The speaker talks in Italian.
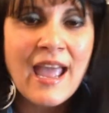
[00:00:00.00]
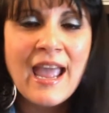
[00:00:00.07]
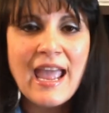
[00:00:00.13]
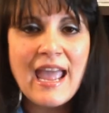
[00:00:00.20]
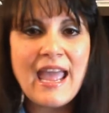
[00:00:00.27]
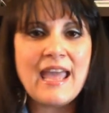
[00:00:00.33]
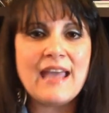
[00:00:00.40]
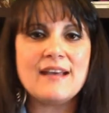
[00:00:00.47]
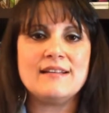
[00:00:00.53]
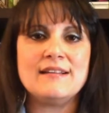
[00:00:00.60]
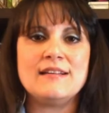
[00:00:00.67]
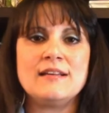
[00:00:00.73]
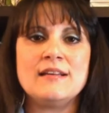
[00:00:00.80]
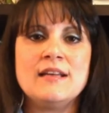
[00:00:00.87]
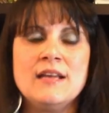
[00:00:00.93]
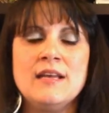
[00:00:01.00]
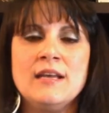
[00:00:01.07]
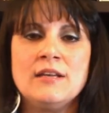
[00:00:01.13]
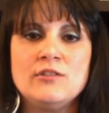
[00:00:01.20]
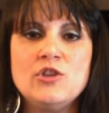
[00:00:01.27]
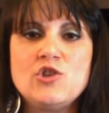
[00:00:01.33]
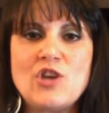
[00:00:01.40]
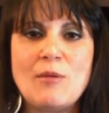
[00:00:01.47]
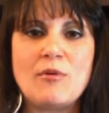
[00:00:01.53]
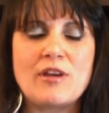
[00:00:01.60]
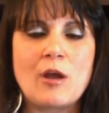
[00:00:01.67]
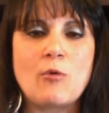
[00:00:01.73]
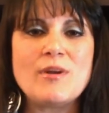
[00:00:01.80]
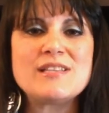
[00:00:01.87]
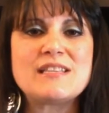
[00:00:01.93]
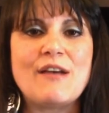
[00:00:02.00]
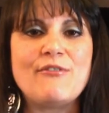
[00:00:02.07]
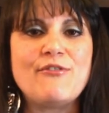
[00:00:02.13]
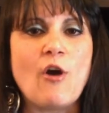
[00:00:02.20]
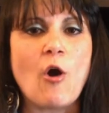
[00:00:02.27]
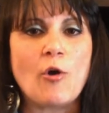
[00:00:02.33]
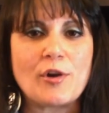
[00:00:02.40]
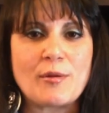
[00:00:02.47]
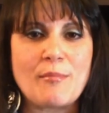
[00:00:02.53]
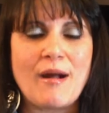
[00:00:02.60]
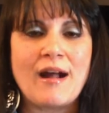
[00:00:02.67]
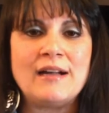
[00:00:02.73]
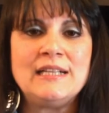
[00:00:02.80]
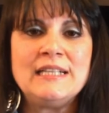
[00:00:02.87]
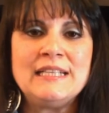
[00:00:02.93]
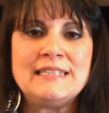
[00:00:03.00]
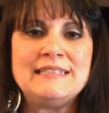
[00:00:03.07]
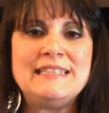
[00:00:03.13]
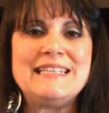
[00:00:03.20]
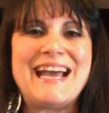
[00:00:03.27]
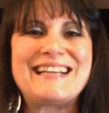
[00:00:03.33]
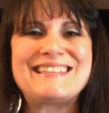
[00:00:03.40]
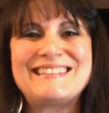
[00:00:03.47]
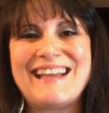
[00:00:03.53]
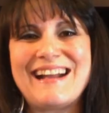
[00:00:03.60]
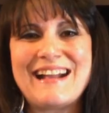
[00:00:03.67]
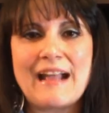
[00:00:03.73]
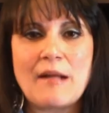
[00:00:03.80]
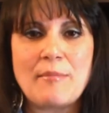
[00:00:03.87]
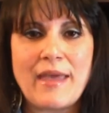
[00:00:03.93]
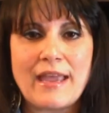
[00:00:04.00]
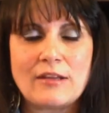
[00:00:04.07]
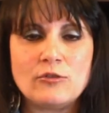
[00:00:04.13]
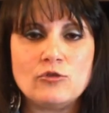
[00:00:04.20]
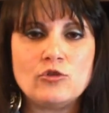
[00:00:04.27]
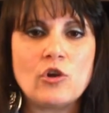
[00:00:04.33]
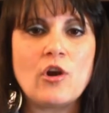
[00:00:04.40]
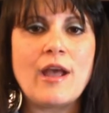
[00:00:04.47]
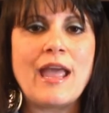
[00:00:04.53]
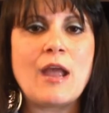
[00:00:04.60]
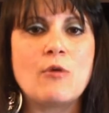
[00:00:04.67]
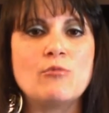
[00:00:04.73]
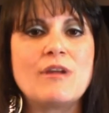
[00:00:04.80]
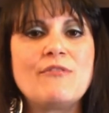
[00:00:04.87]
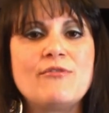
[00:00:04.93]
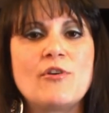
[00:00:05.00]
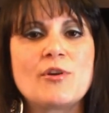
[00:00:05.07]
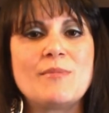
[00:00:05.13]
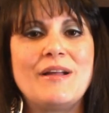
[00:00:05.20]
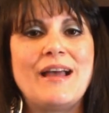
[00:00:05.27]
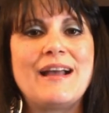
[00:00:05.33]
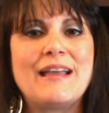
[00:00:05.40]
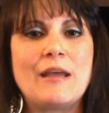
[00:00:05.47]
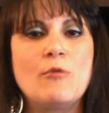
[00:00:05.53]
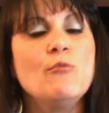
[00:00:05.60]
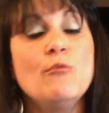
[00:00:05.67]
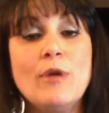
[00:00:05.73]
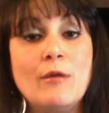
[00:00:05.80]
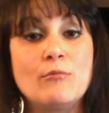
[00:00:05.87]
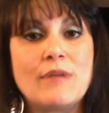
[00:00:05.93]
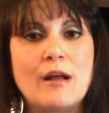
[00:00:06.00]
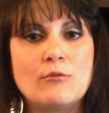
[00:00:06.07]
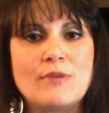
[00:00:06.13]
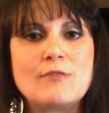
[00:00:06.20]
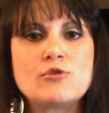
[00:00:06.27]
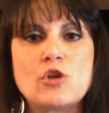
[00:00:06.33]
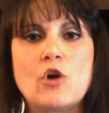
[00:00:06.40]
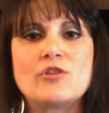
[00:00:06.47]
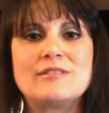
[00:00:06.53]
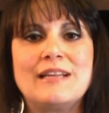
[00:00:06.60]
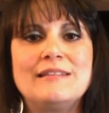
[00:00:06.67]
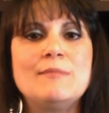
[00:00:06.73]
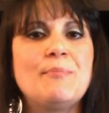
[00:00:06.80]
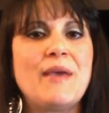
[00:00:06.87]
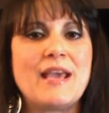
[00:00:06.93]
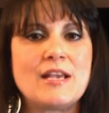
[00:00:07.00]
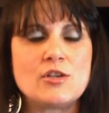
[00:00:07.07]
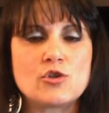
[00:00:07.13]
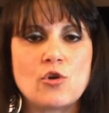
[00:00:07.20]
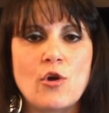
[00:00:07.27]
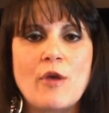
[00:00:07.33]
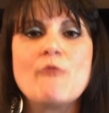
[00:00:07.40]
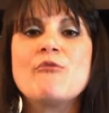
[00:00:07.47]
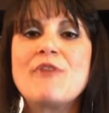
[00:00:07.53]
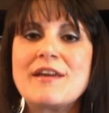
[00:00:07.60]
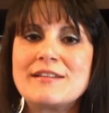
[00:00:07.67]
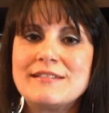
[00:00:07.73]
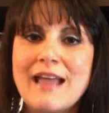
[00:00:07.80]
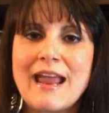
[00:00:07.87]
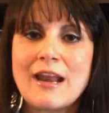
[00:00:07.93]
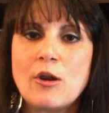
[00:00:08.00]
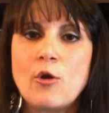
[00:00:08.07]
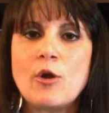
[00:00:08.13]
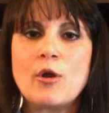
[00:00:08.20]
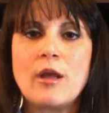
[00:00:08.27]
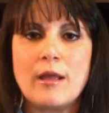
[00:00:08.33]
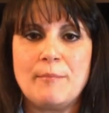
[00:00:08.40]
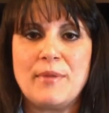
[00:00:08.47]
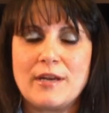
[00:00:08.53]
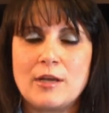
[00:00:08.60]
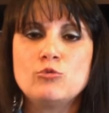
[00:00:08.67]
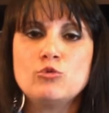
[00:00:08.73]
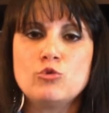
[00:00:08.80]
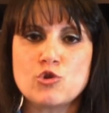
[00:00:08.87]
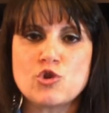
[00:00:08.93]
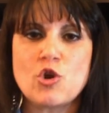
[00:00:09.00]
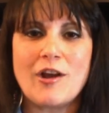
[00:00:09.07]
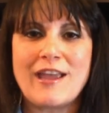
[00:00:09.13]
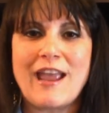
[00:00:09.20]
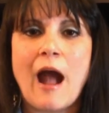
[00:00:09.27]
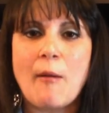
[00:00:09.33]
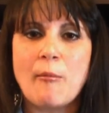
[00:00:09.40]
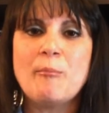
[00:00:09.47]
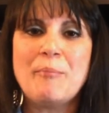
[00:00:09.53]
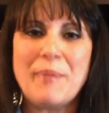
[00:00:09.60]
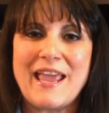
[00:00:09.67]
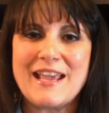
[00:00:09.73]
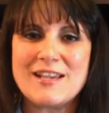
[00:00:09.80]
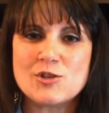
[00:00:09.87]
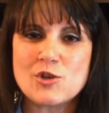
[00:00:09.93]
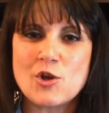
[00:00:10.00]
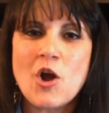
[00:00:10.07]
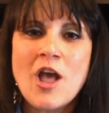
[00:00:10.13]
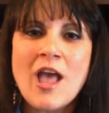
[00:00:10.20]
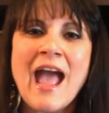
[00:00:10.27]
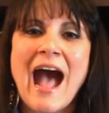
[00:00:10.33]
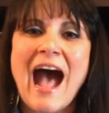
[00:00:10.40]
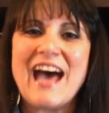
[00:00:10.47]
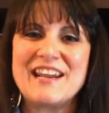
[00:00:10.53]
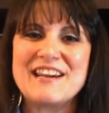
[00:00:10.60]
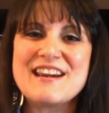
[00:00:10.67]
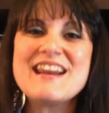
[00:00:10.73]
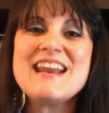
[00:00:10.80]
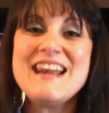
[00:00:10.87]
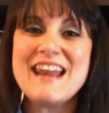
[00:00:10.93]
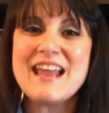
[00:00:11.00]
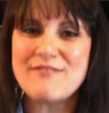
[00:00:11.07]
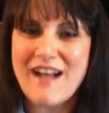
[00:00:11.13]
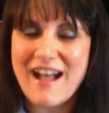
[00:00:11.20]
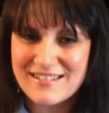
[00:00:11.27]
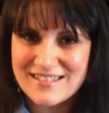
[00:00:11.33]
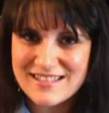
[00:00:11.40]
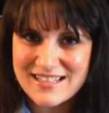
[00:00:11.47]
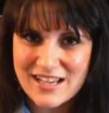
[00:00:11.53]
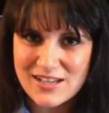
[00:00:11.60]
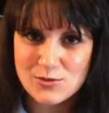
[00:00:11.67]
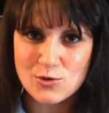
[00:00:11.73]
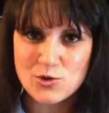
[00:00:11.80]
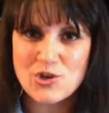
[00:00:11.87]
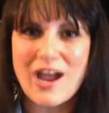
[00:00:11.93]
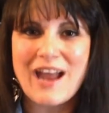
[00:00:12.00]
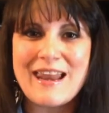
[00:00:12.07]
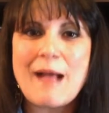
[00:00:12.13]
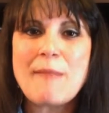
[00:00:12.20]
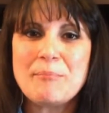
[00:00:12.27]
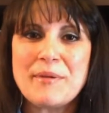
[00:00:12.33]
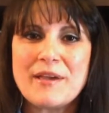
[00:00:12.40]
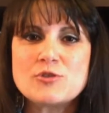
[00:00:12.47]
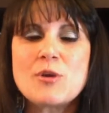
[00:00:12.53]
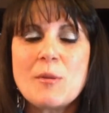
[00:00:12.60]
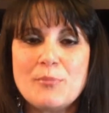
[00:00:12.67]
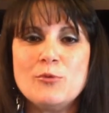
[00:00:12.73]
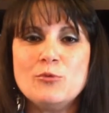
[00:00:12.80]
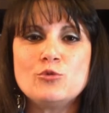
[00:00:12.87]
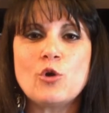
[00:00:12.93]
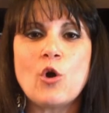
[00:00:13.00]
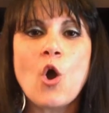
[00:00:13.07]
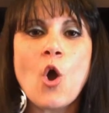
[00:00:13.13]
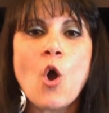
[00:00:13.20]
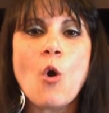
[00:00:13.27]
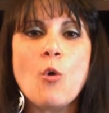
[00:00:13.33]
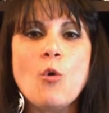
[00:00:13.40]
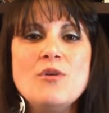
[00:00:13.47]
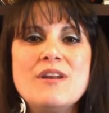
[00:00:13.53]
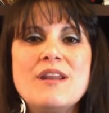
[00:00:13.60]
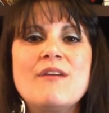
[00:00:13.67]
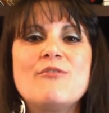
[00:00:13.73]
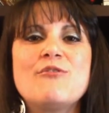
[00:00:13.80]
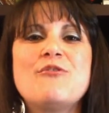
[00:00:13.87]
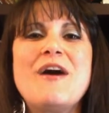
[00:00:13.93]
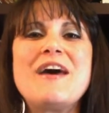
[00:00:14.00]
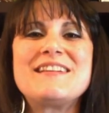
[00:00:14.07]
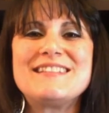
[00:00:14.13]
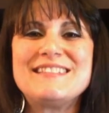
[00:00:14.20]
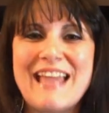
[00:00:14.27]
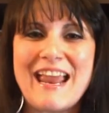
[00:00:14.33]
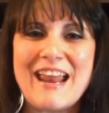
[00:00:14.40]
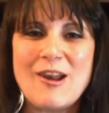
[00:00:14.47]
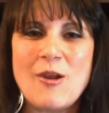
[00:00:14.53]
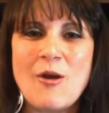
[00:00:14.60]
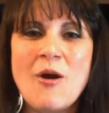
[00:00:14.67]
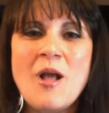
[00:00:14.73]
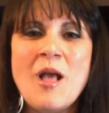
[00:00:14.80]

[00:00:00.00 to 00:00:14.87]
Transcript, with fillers: E, eh, diciamo che questa forma di attaccamento è una forma anche, un, è una, una, sorta di peso, è un fardello, è, è perché tutto ciò che ha peso, ha rilevanza sociale, ha peso appunto un fardello